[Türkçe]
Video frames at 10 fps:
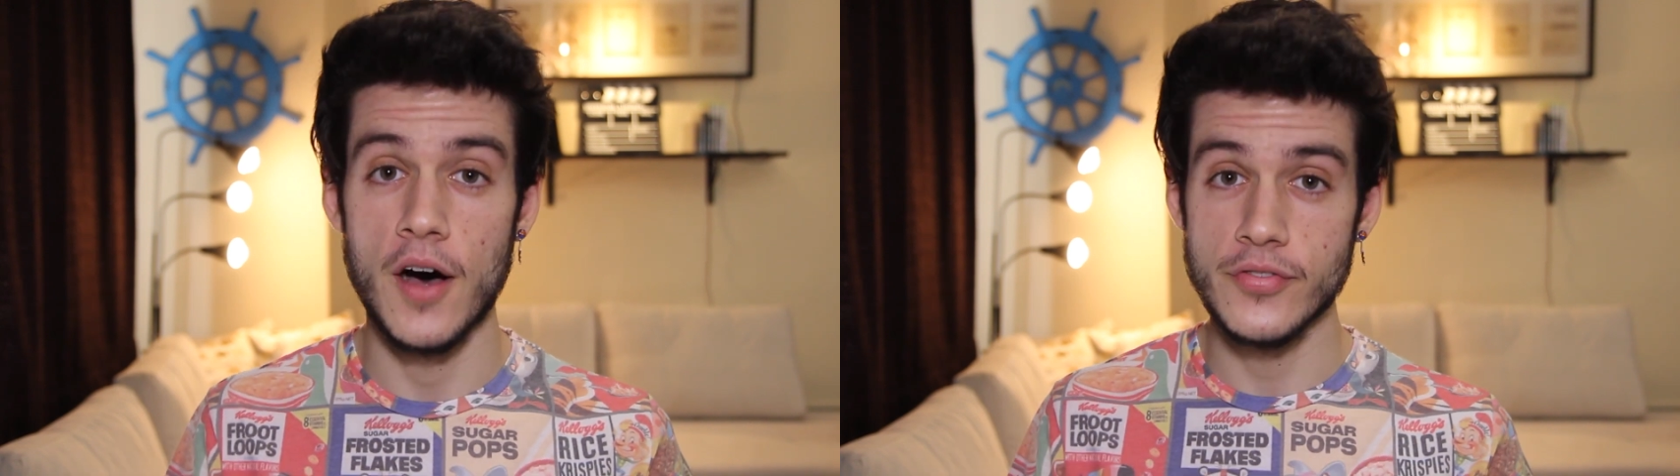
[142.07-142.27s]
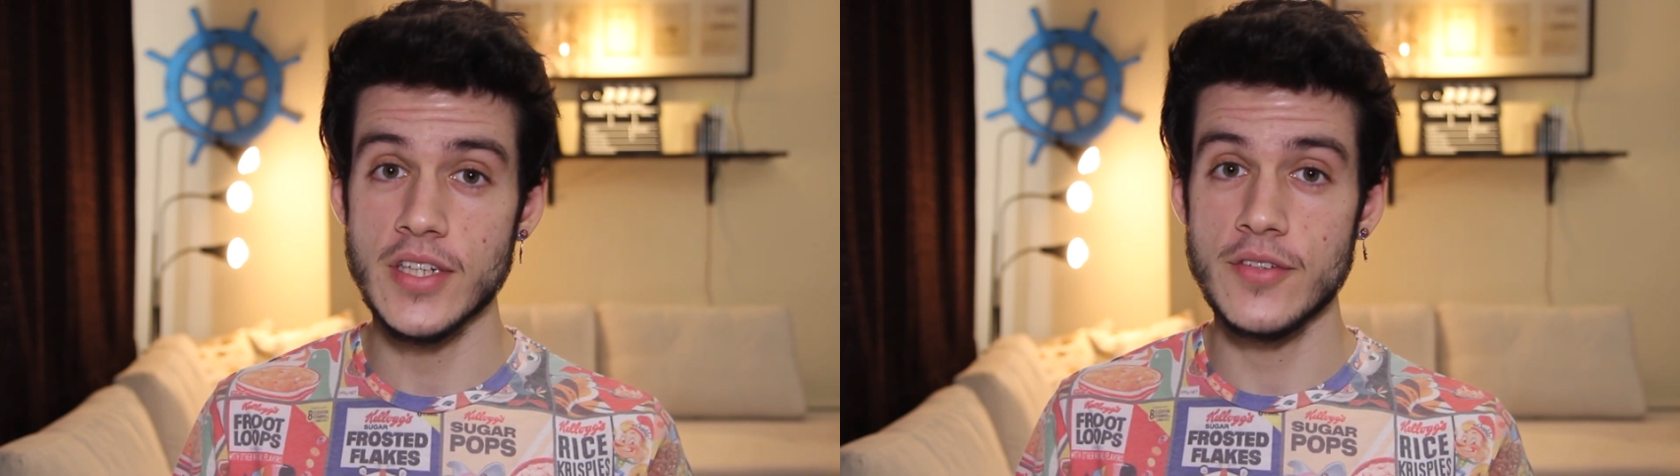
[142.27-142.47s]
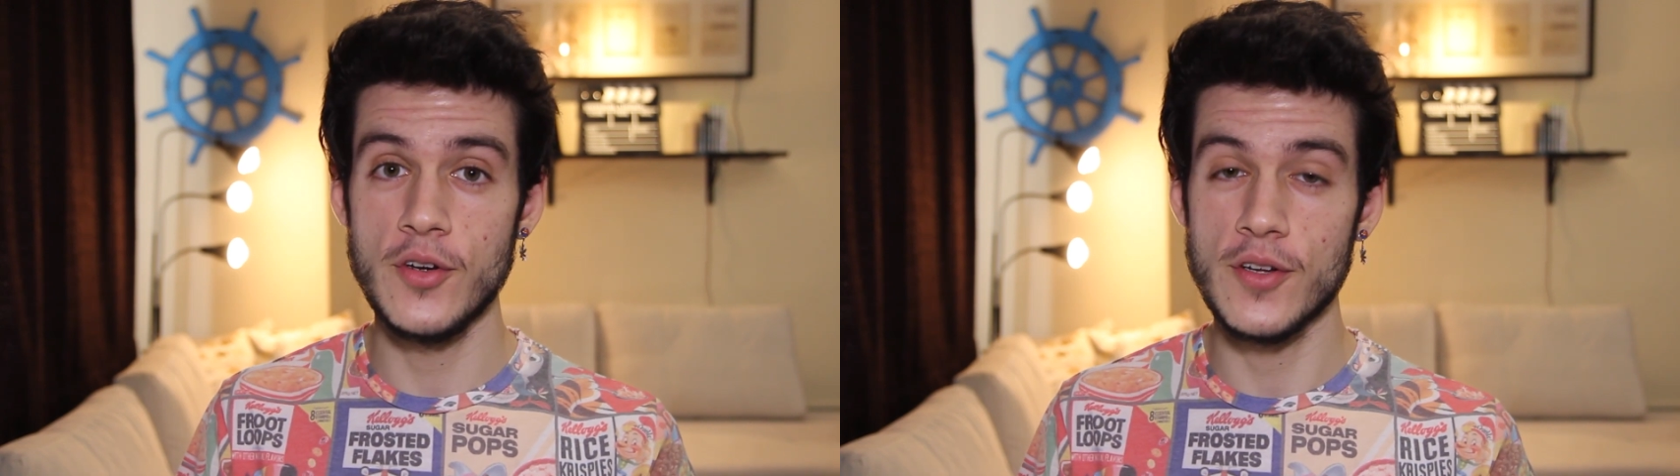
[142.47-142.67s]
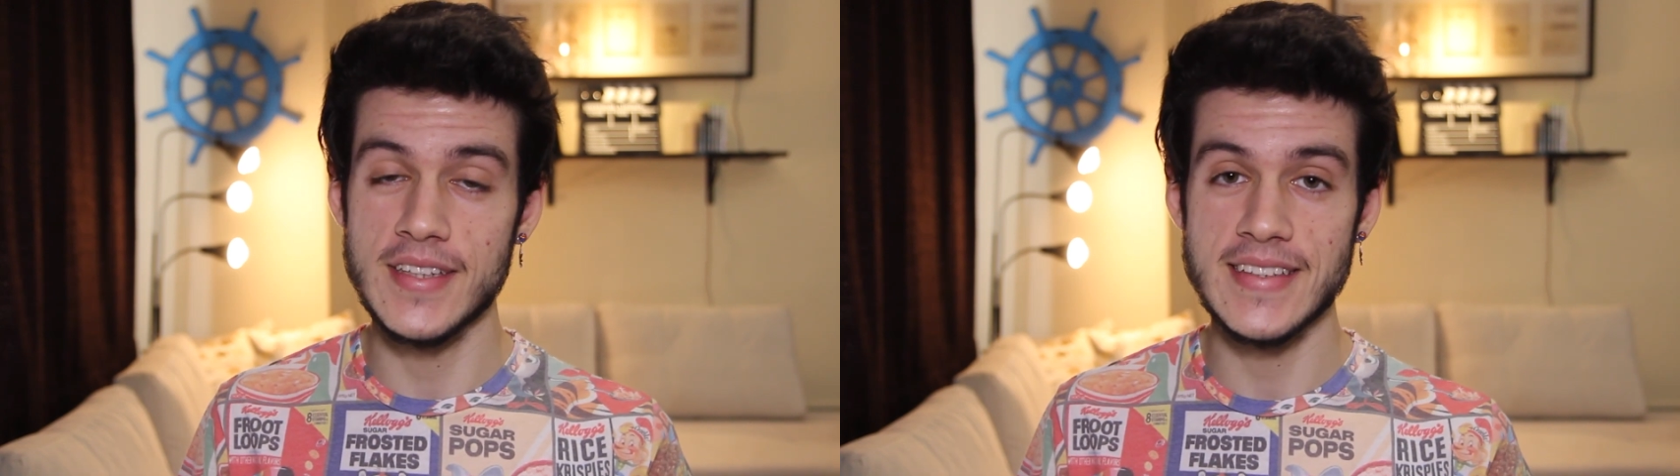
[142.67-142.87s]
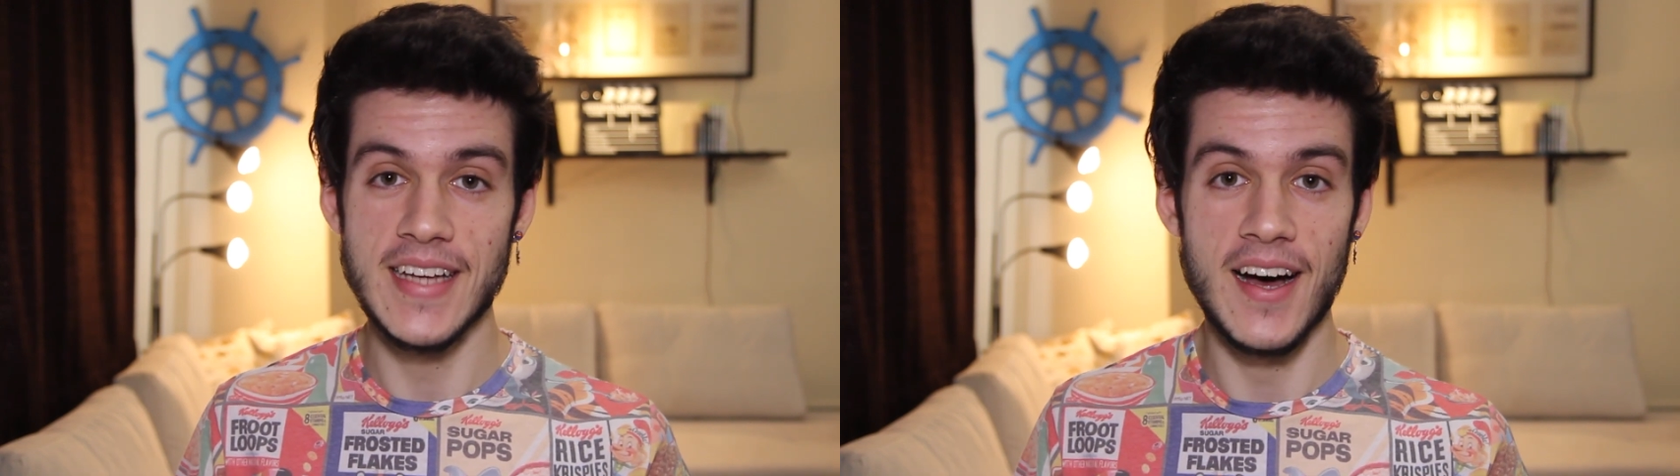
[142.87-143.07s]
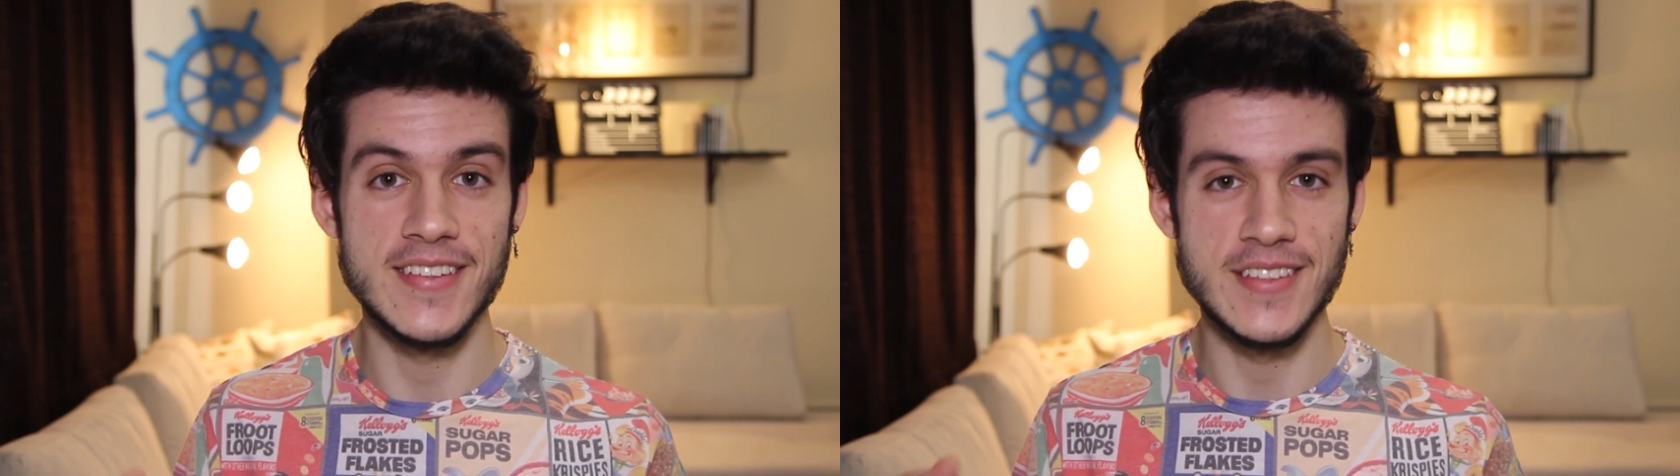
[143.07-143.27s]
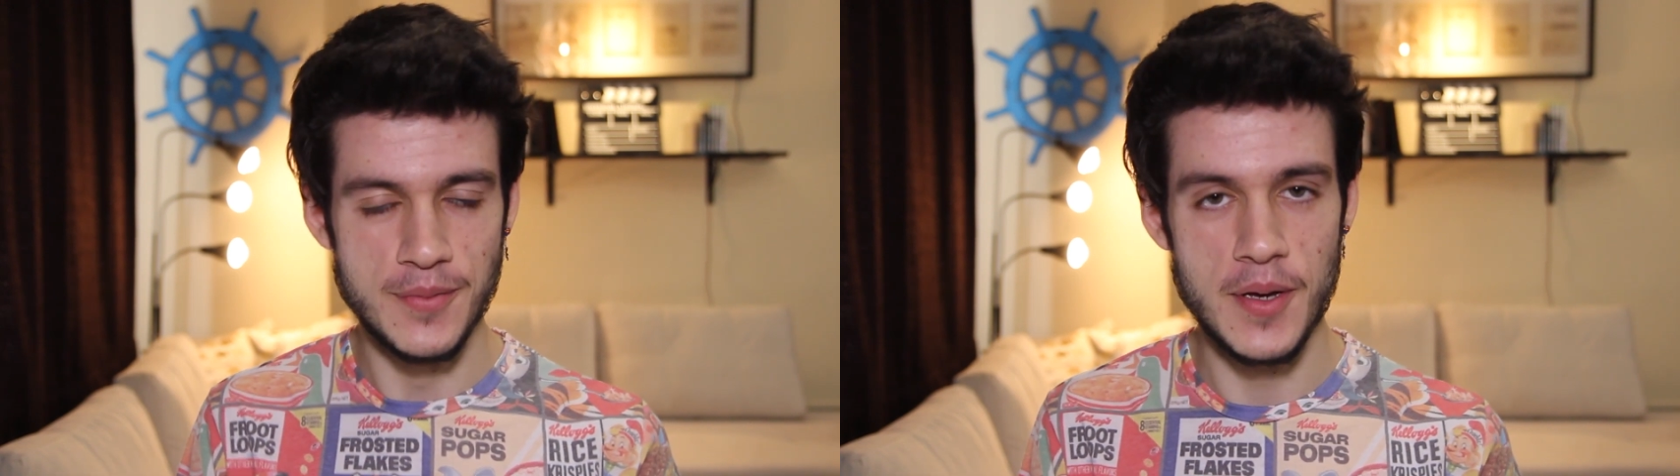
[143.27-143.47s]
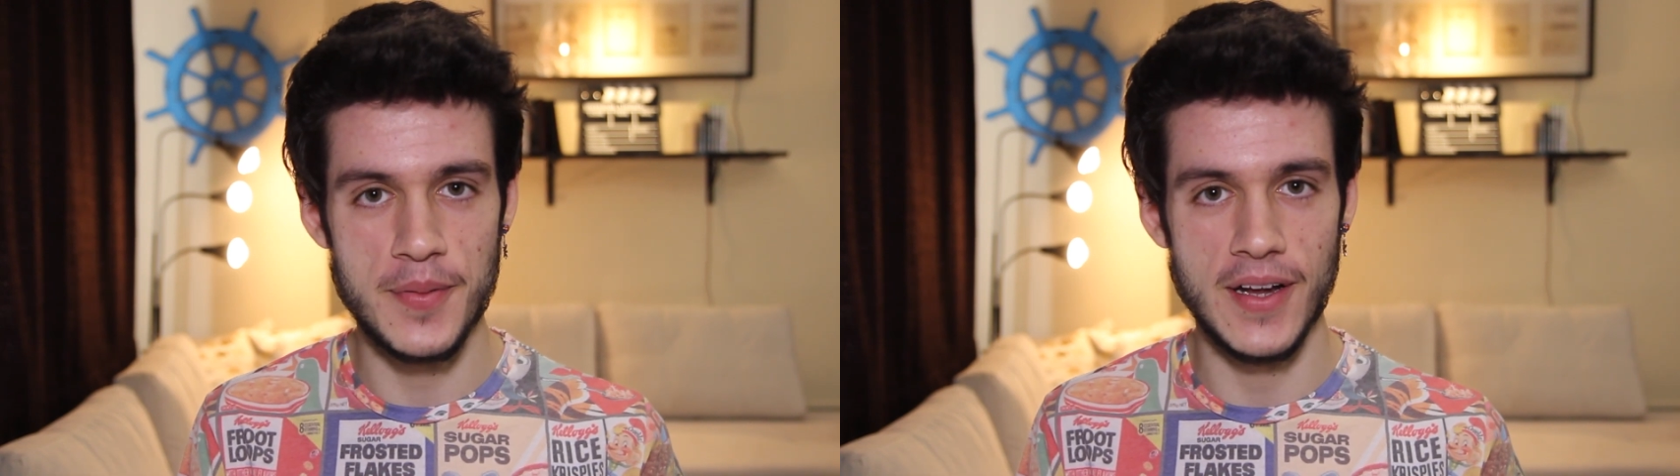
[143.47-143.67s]
Haftalık vlogları da
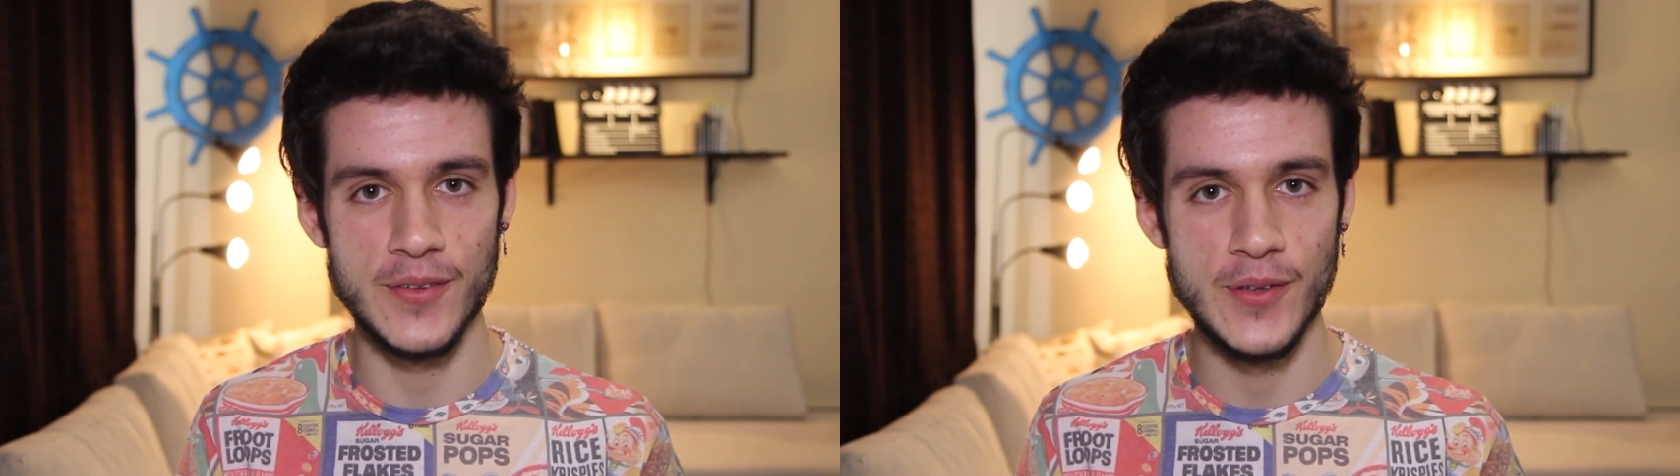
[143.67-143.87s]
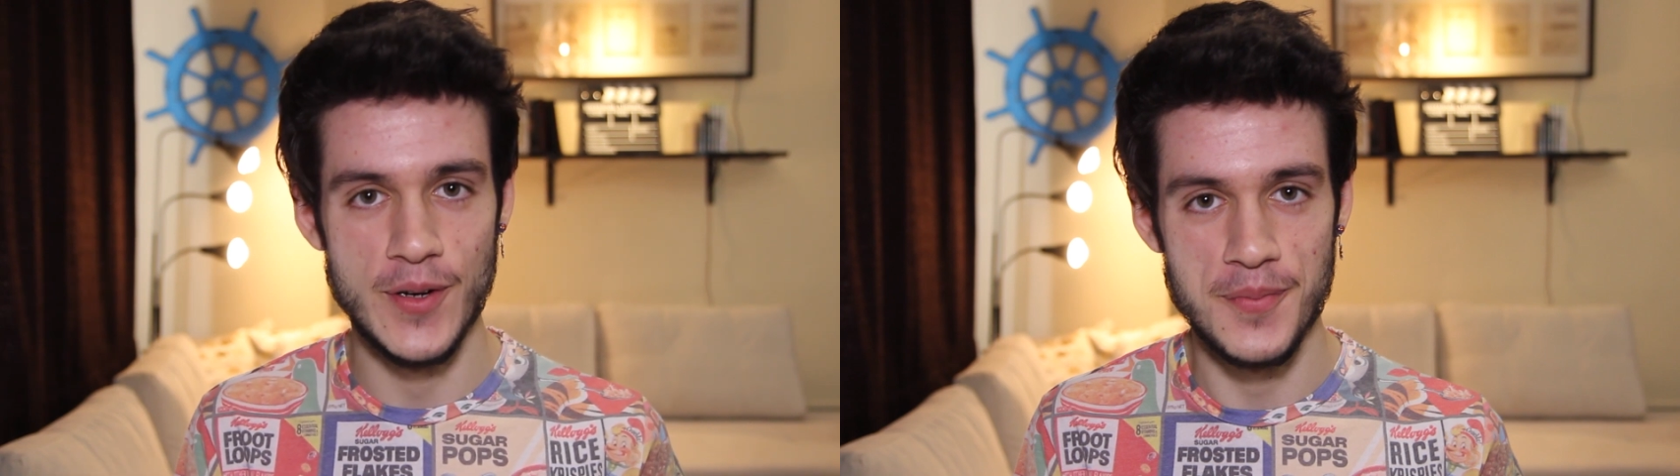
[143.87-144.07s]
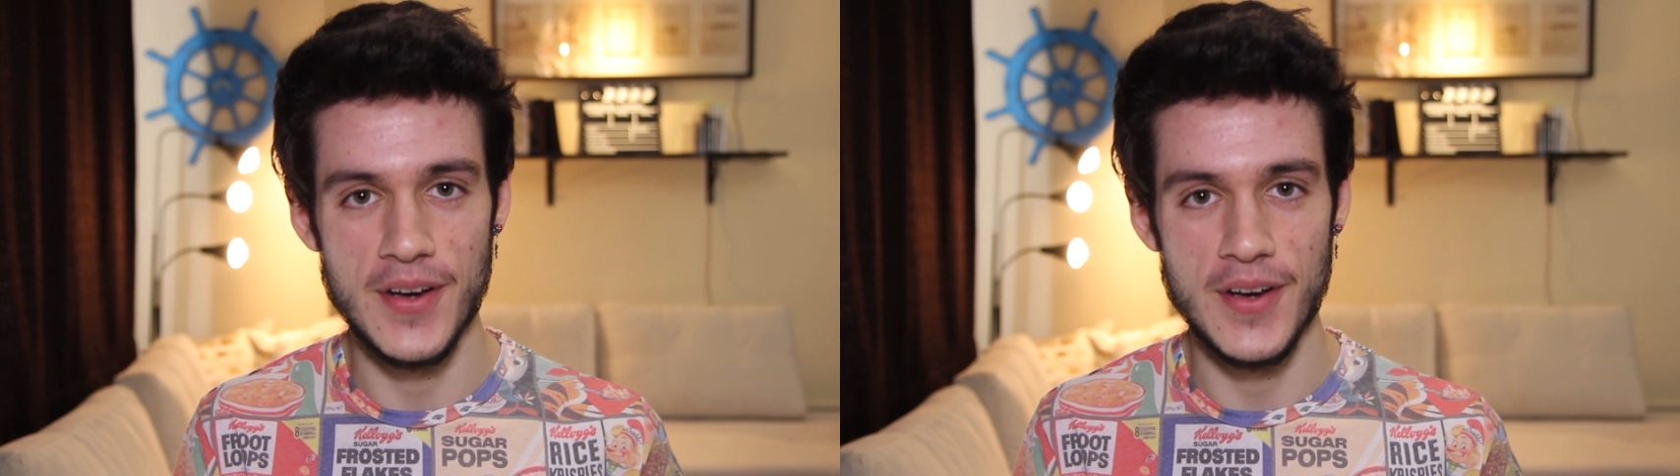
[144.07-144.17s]
arttırmayı planlıyorum.